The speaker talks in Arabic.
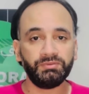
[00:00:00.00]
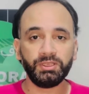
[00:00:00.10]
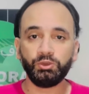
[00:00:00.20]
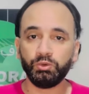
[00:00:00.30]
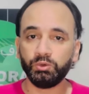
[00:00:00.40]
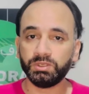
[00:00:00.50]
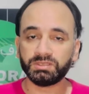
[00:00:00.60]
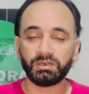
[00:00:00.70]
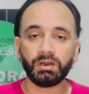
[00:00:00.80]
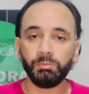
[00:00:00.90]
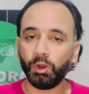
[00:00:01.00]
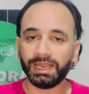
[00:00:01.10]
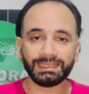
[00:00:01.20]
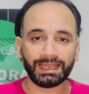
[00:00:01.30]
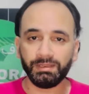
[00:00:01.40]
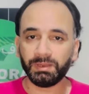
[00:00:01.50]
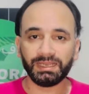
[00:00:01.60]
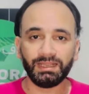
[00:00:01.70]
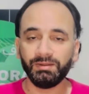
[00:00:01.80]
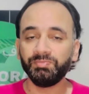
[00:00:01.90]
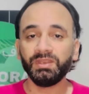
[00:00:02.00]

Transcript: فيديو اتسرب له وحاجات غريبه كده